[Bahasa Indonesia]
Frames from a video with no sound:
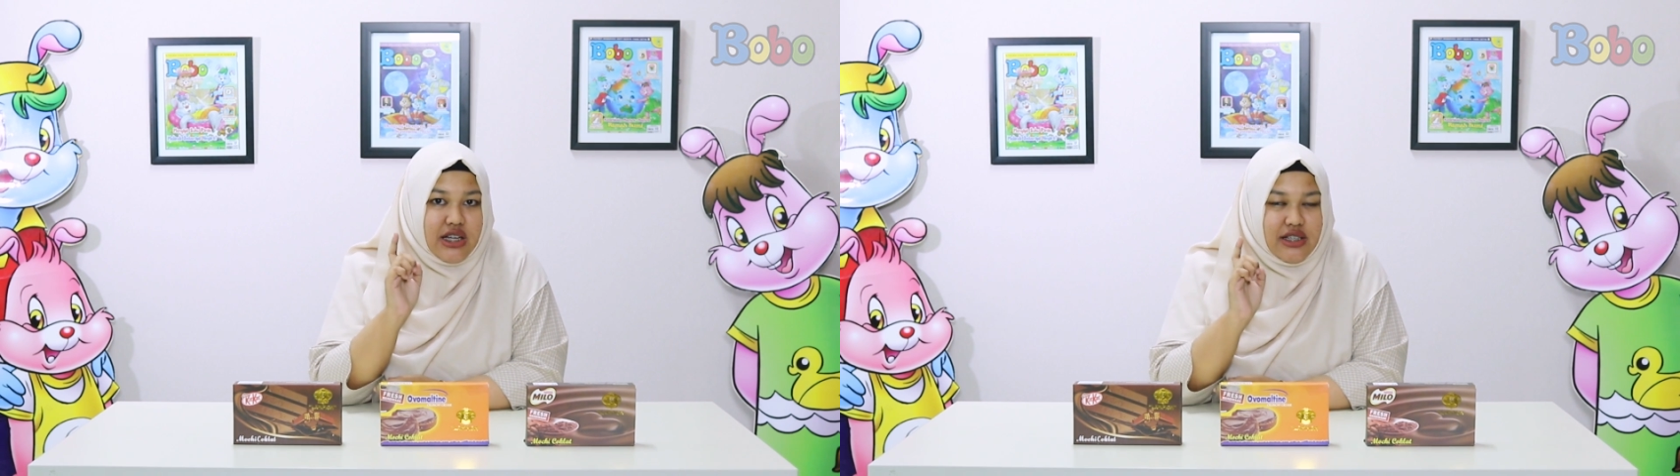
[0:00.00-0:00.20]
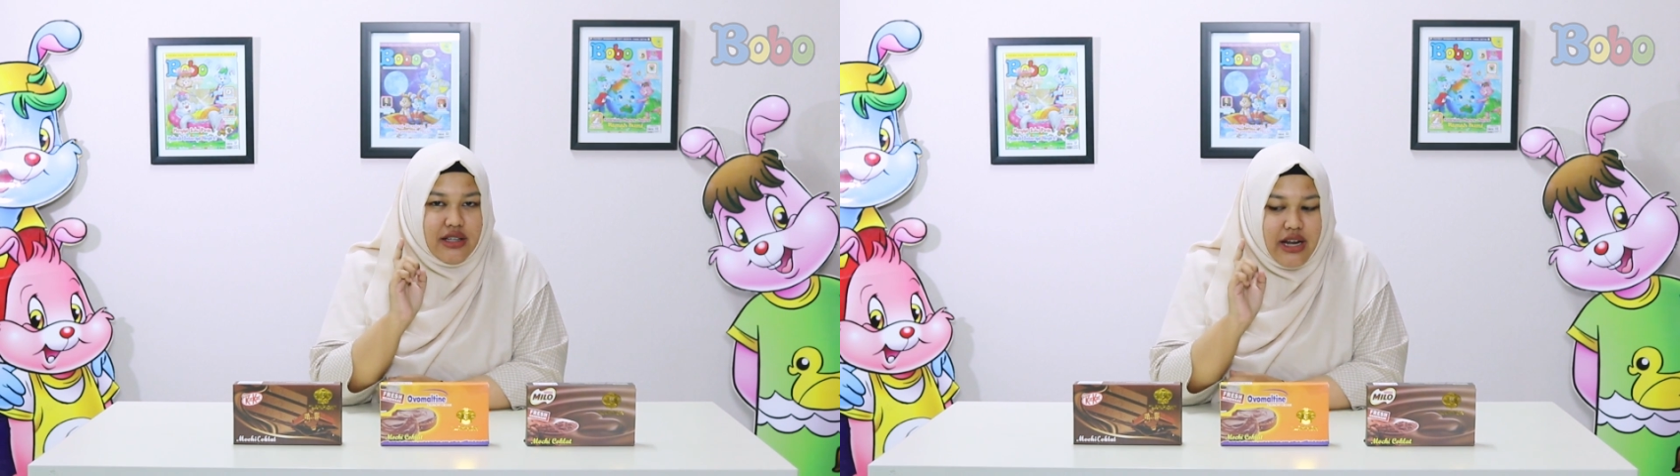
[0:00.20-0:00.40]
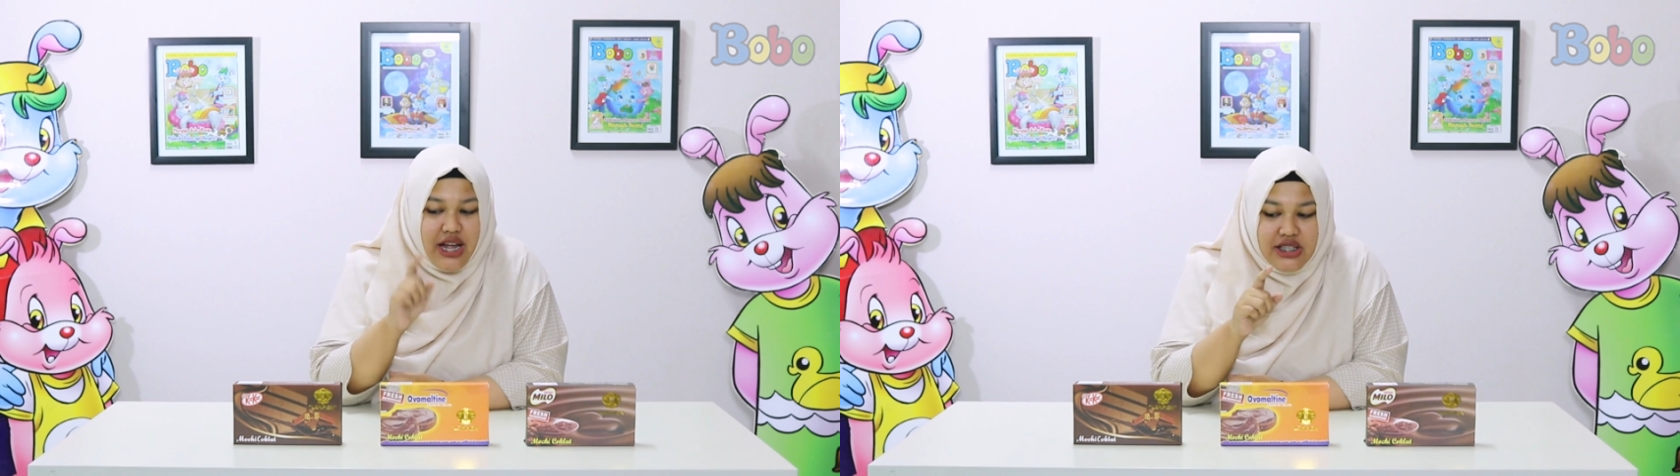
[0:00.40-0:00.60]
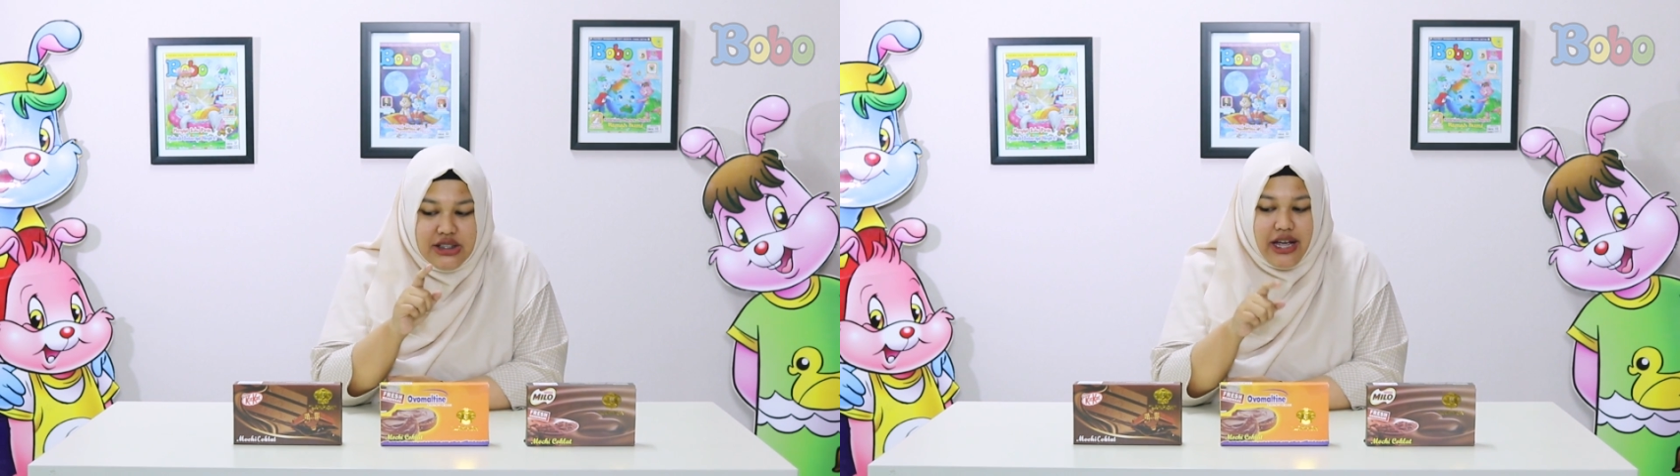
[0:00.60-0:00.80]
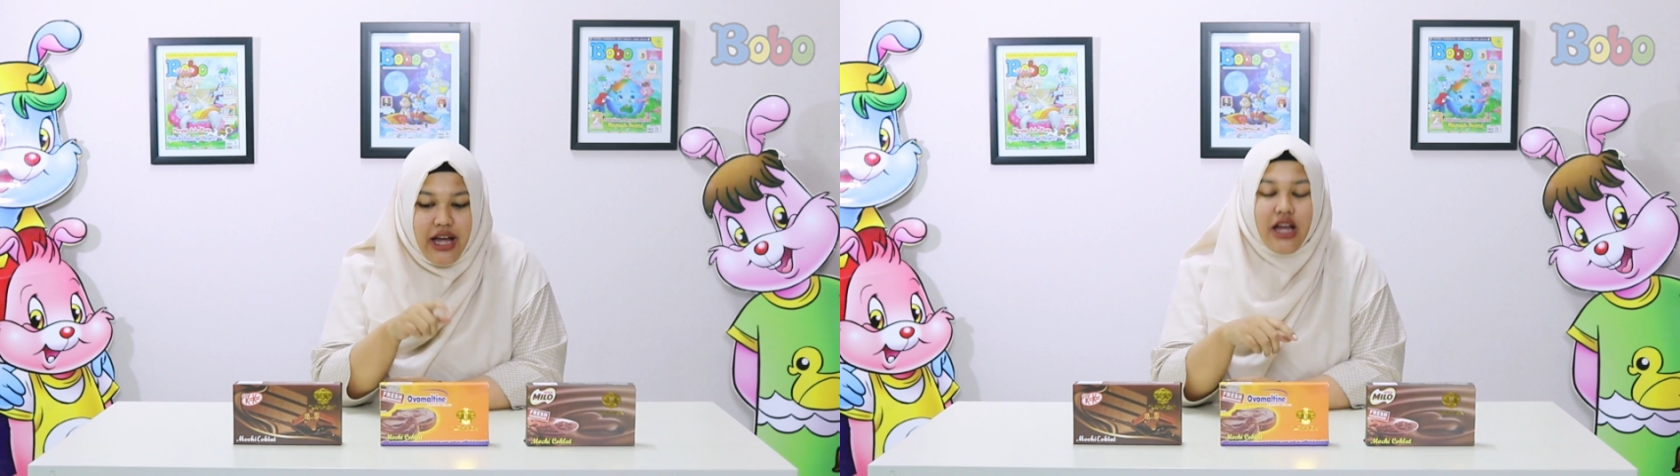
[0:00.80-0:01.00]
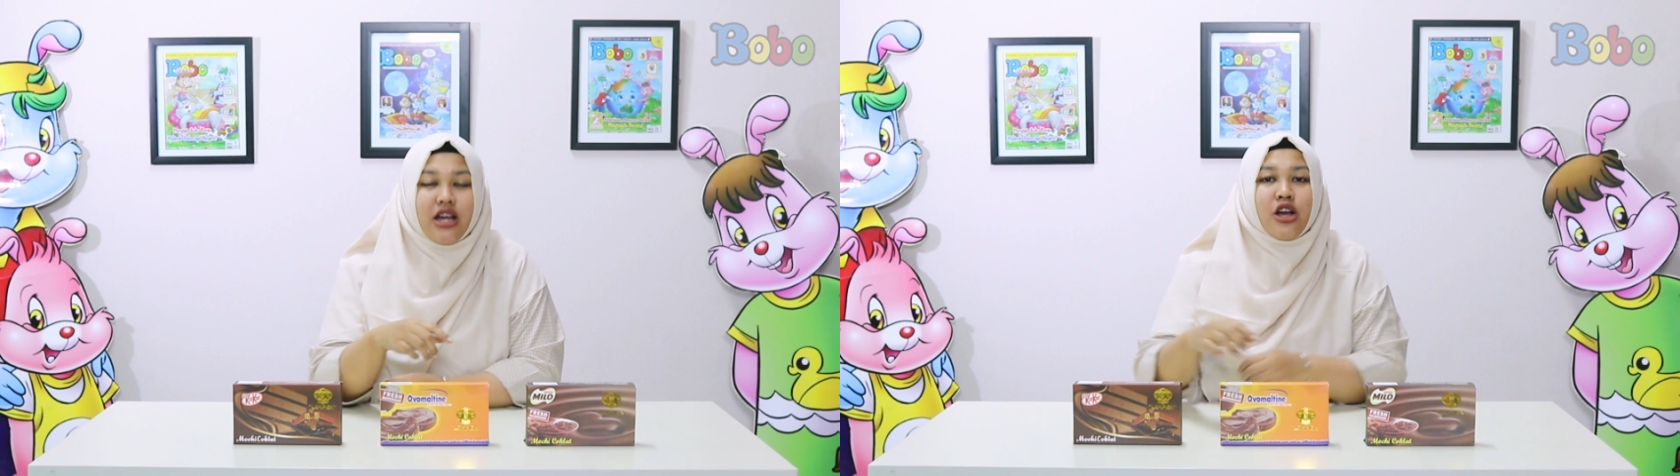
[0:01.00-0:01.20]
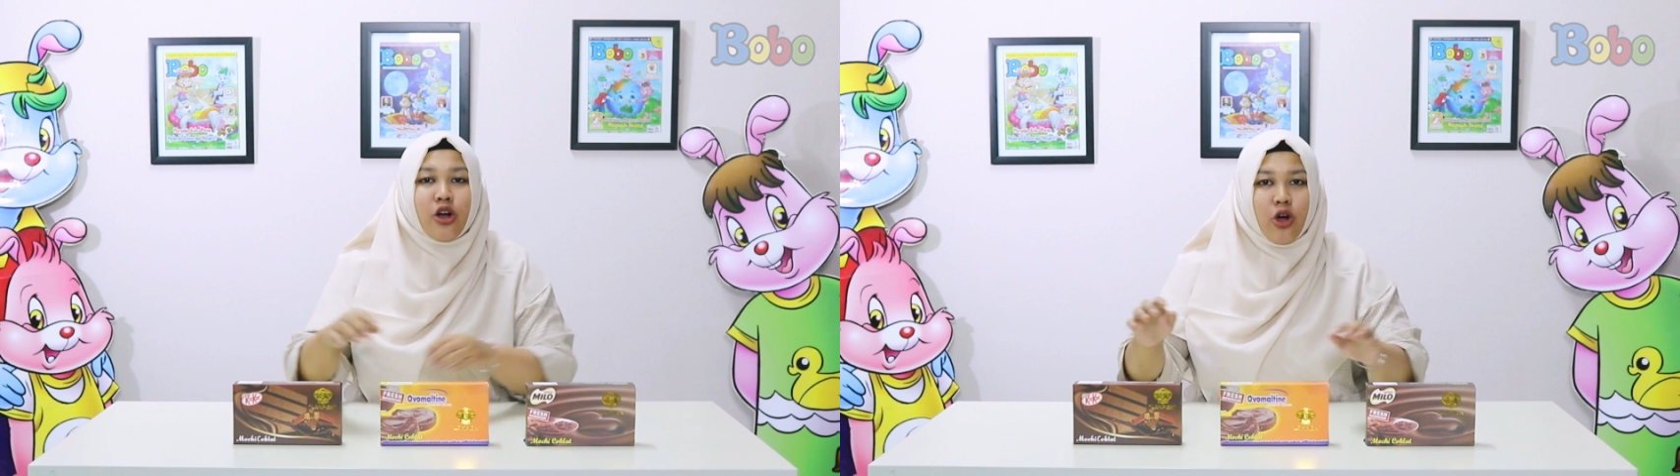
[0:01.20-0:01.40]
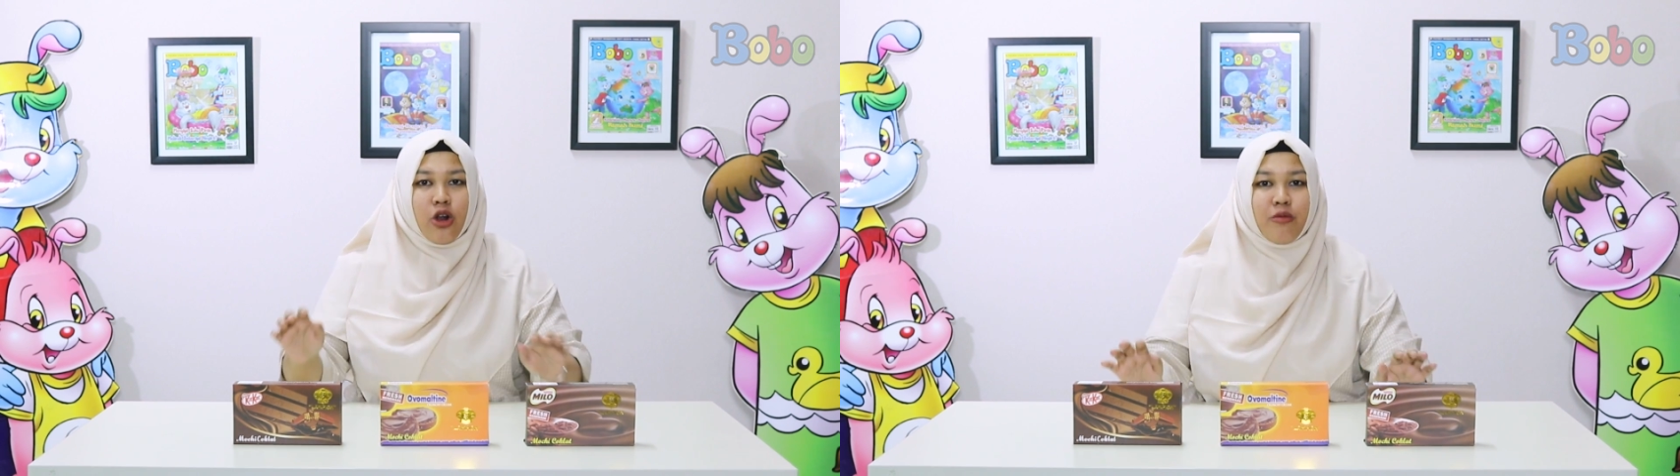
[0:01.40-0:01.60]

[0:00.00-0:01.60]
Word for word: kacang tanah aja, kalau